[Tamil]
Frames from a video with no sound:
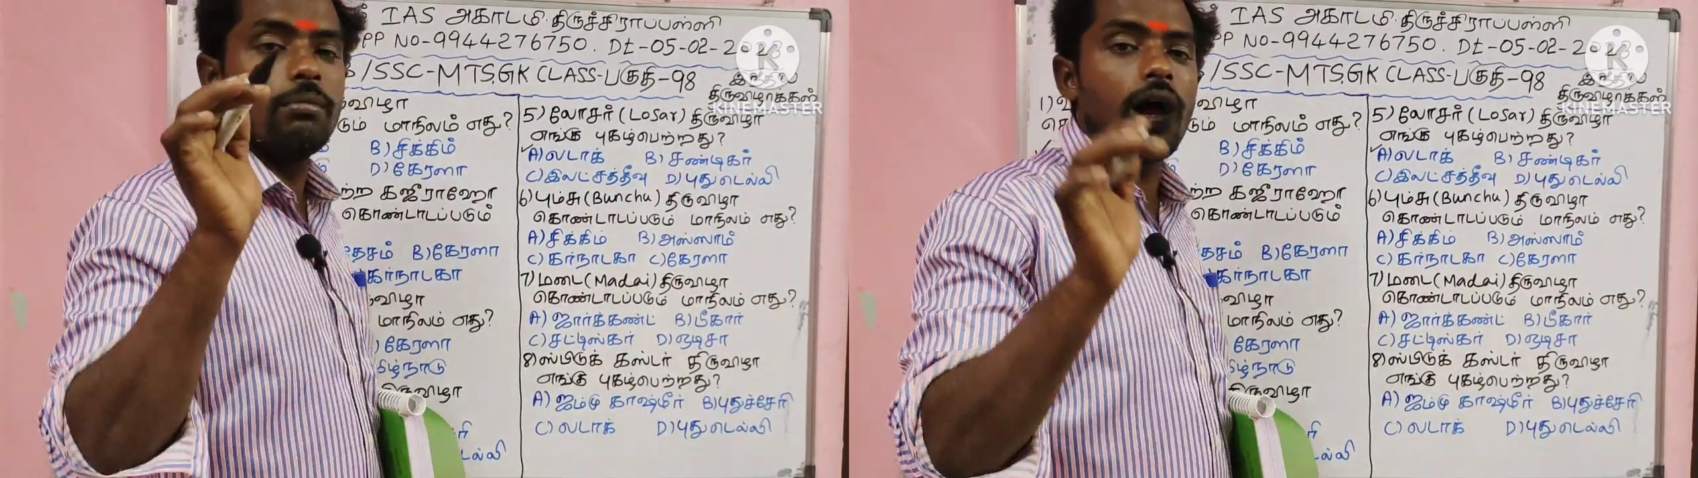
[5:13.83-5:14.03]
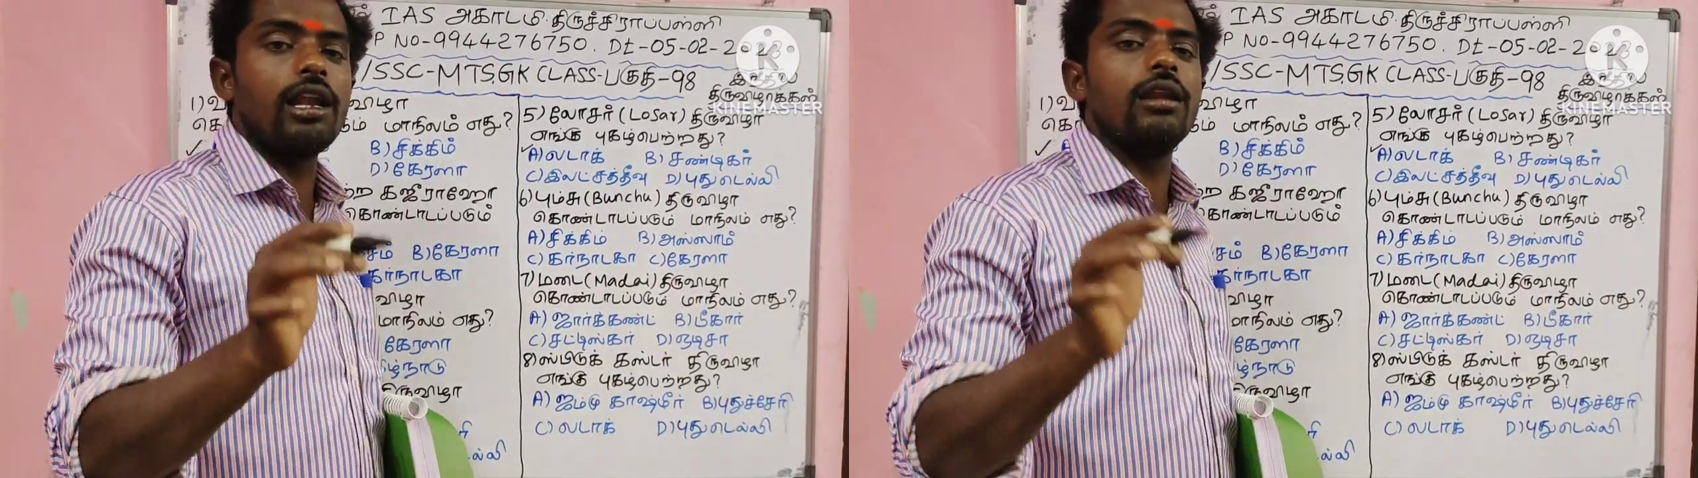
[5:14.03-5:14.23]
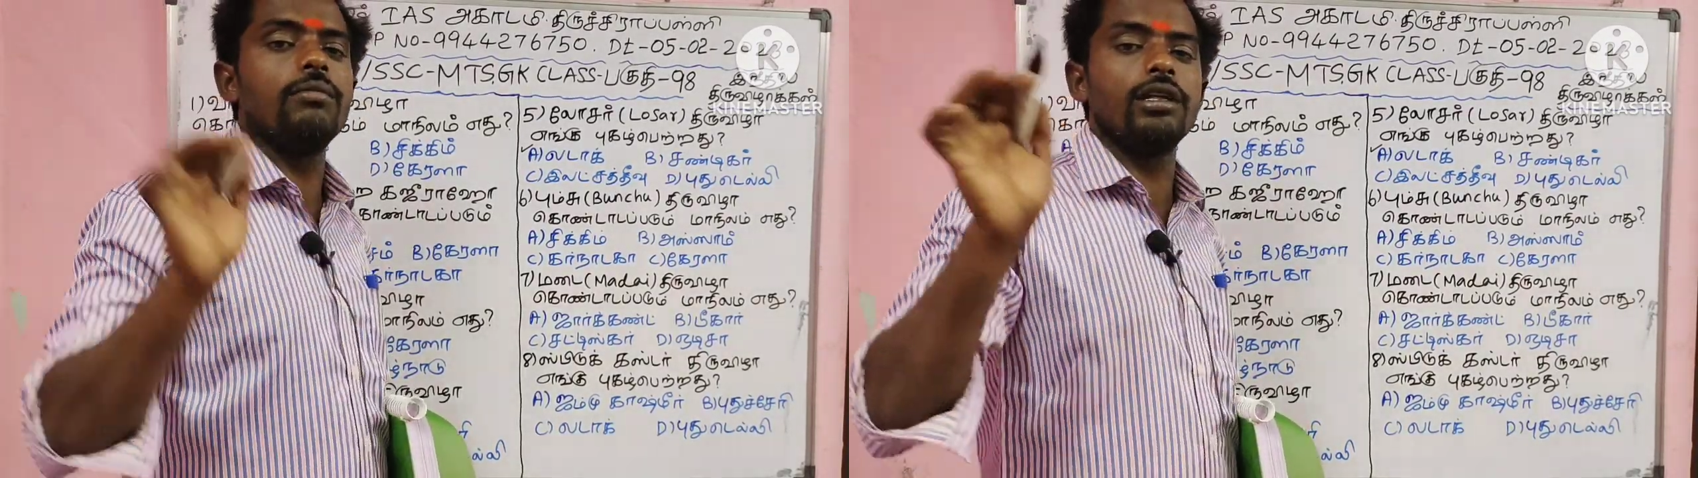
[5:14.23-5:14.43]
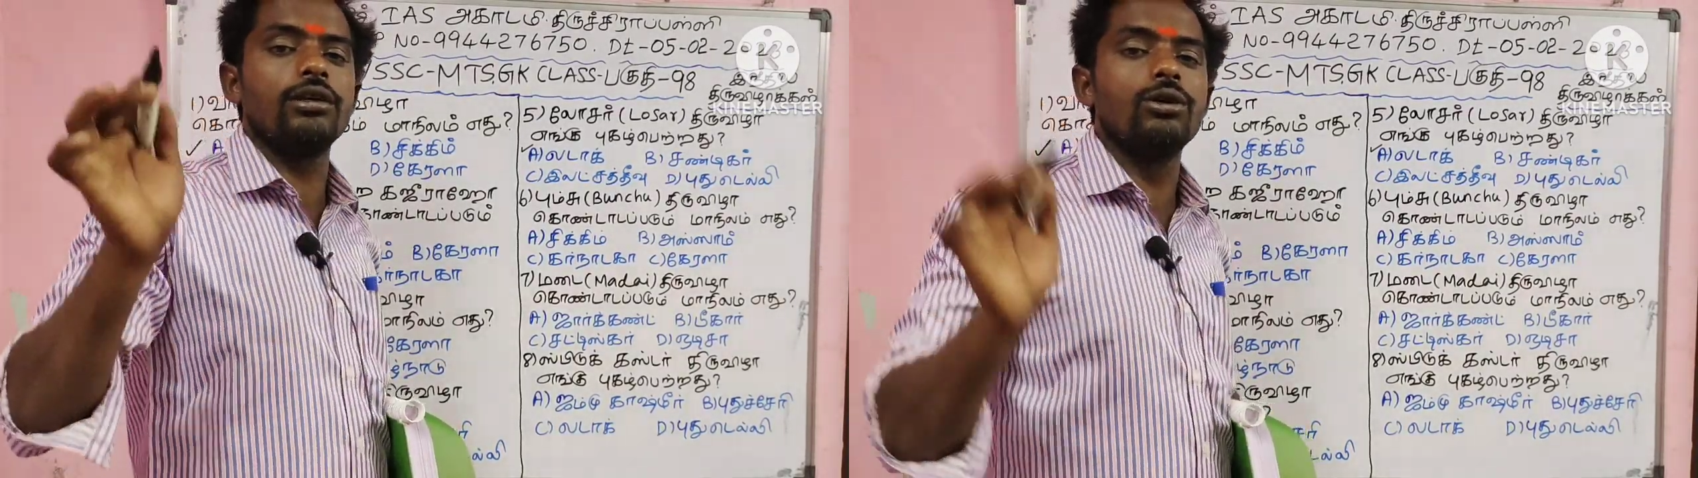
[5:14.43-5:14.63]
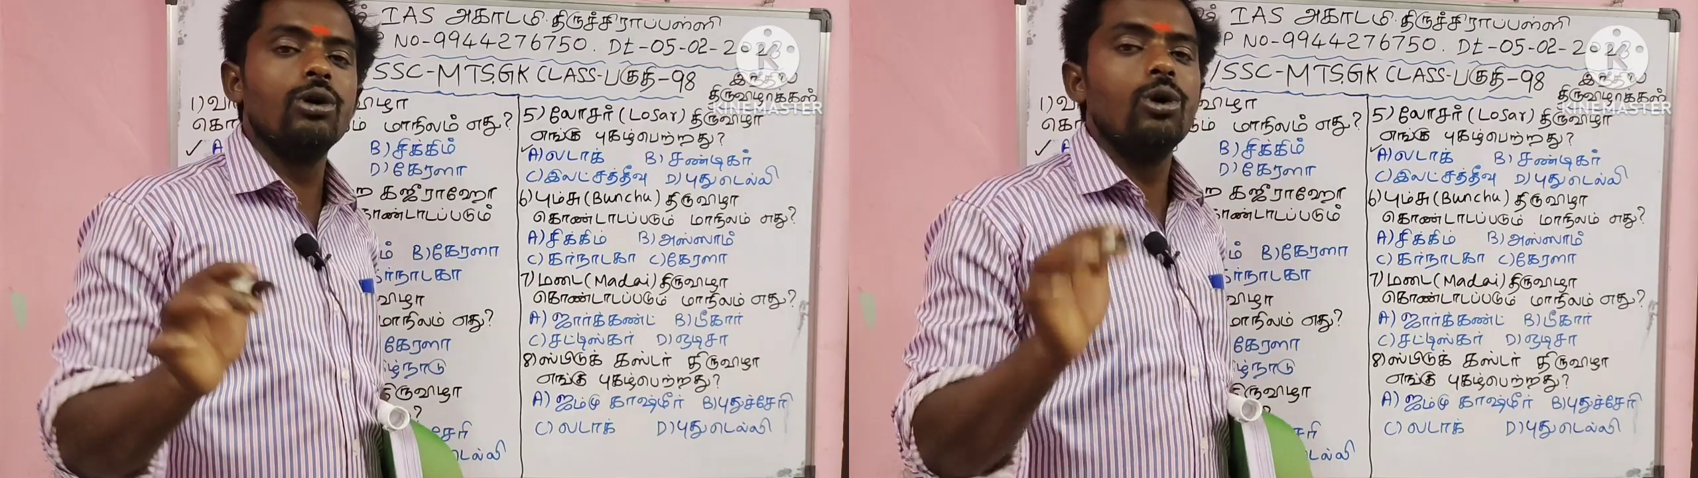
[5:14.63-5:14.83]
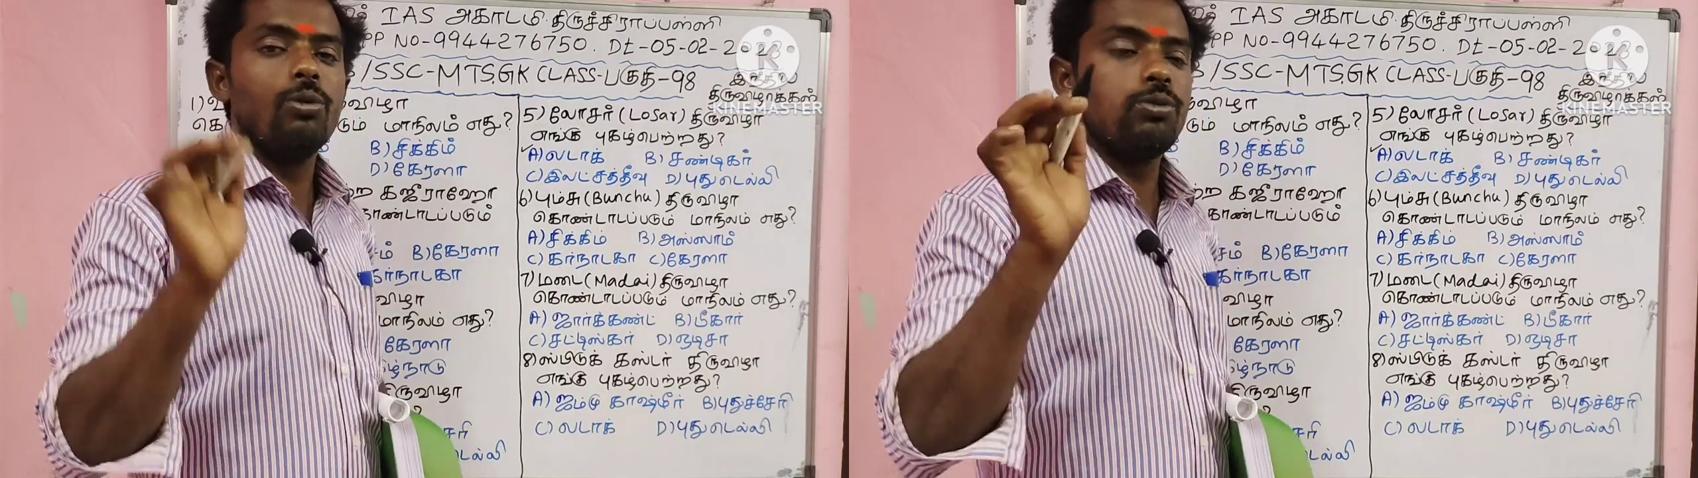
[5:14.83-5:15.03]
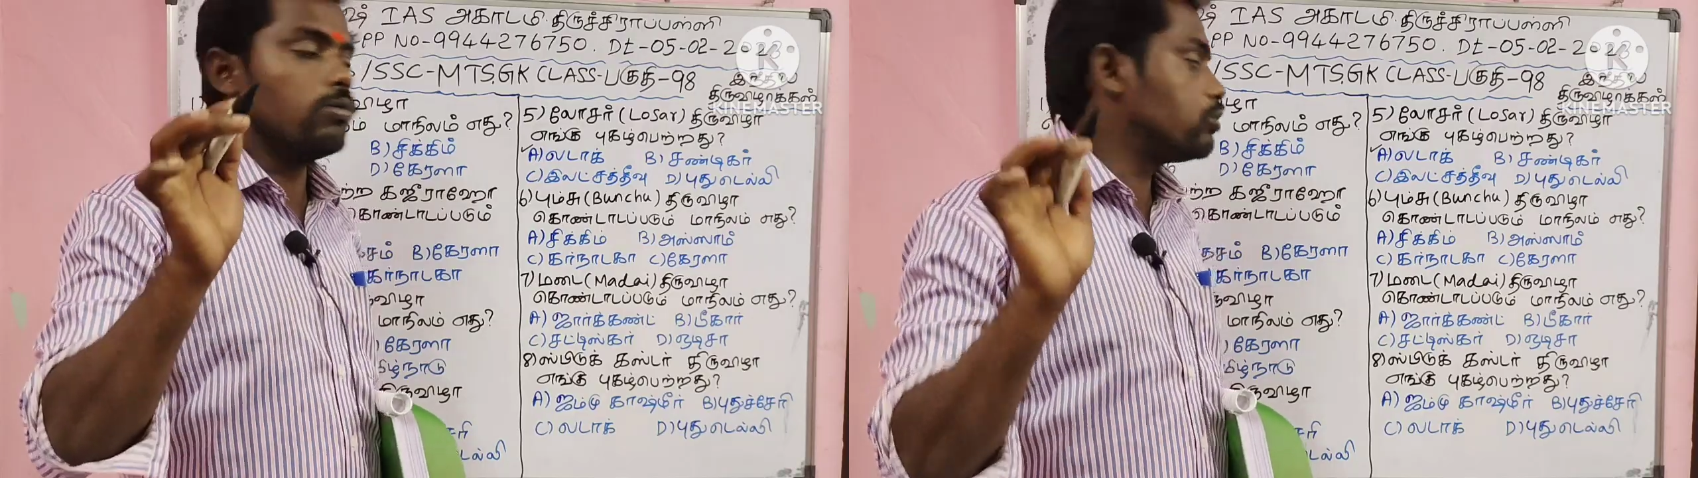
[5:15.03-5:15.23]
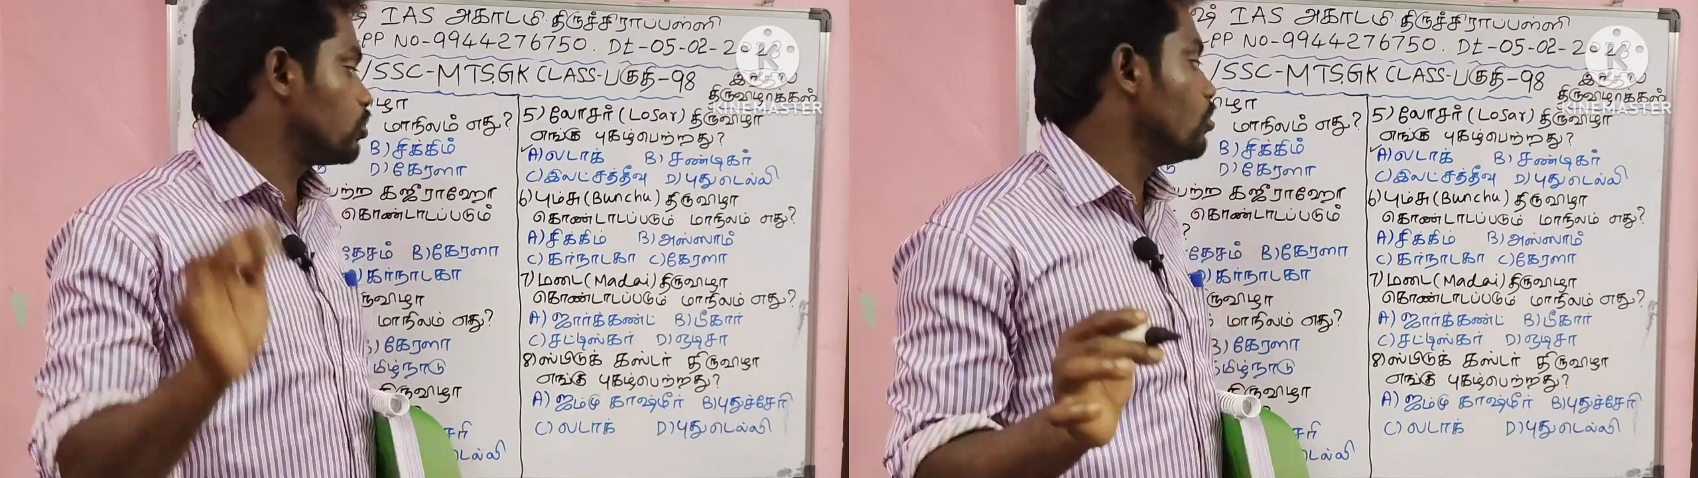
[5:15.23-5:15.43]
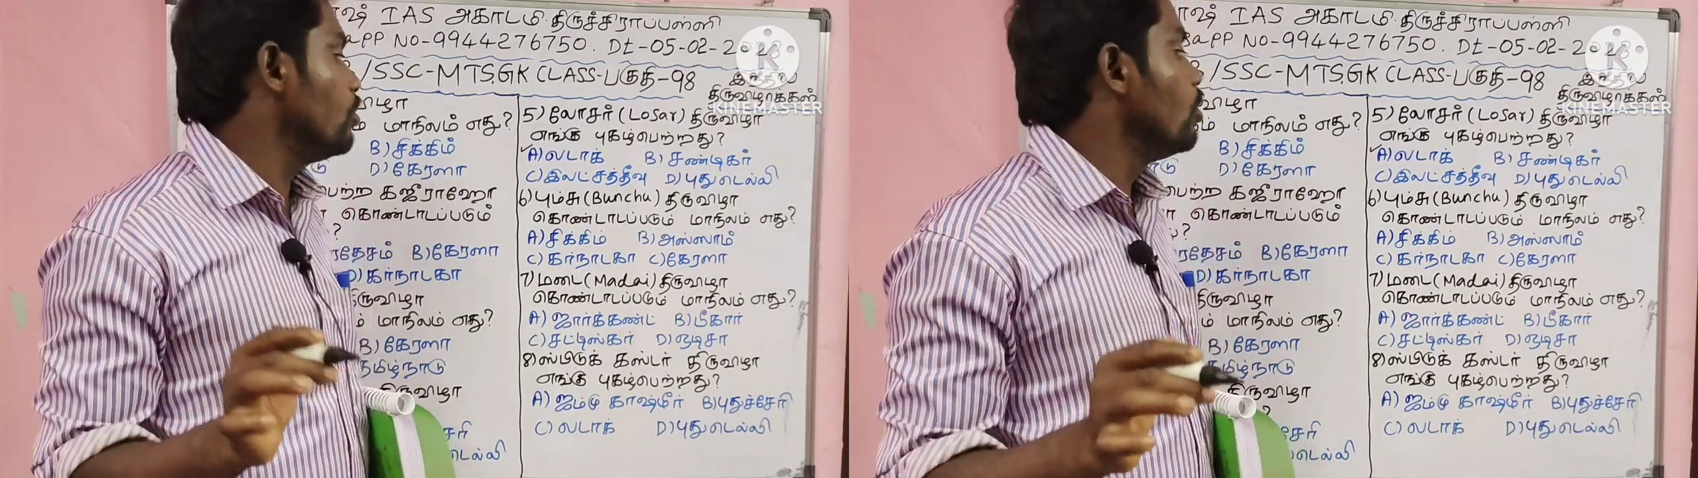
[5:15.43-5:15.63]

மாநிலம் எது பும்சு